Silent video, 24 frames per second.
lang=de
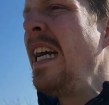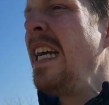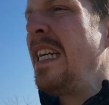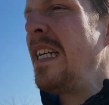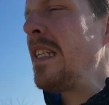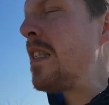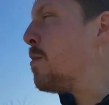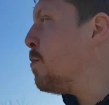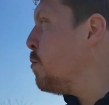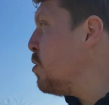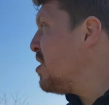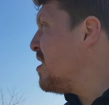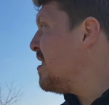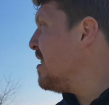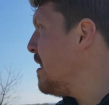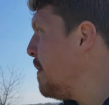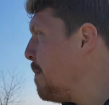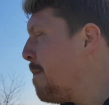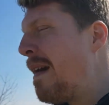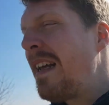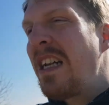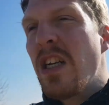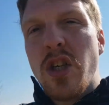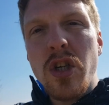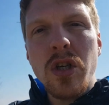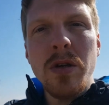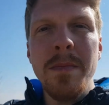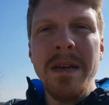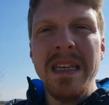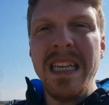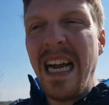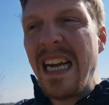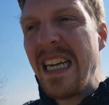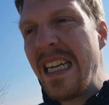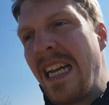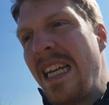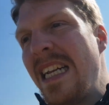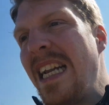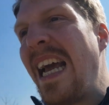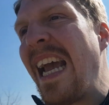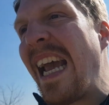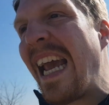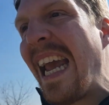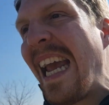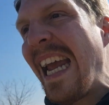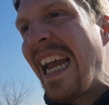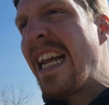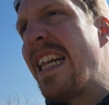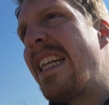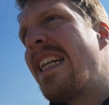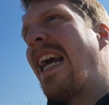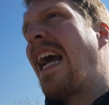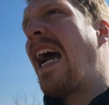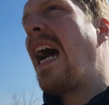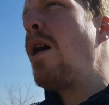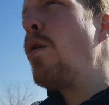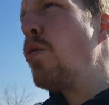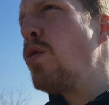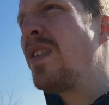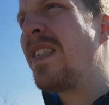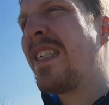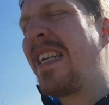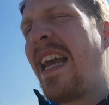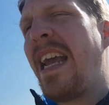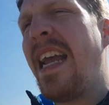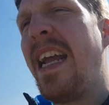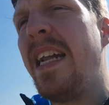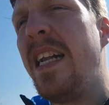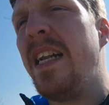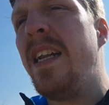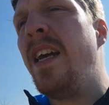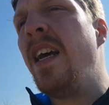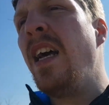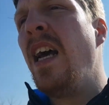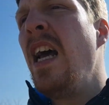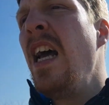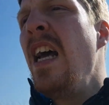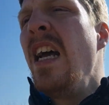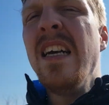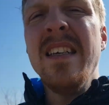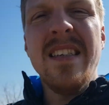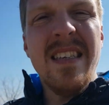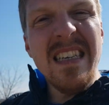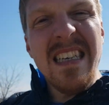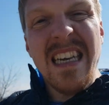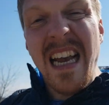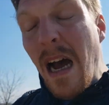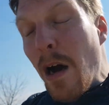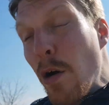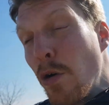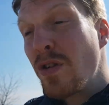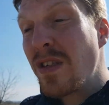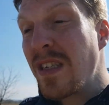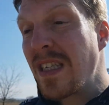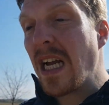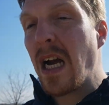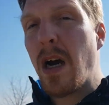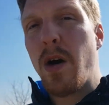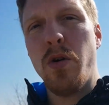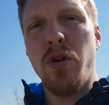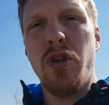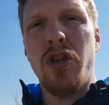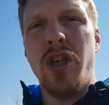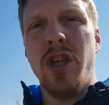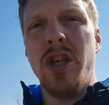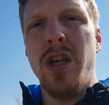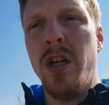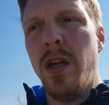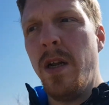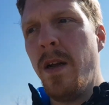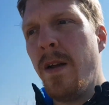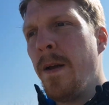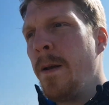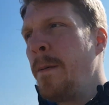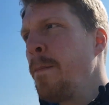Jetzt müssen die Menschen miteinander reden, rausgehen, sich austauschen,